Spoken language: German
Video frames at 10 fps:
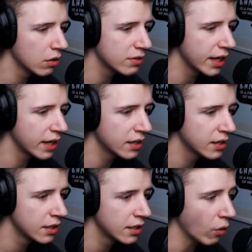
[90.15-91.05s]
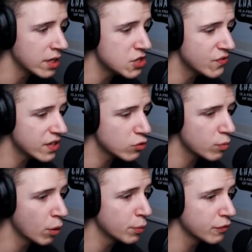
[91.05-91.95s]
Okay. Oh, hier liegt wieder so eine
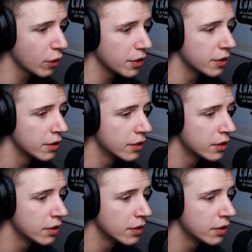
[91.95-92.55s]
Puppe, Freunde.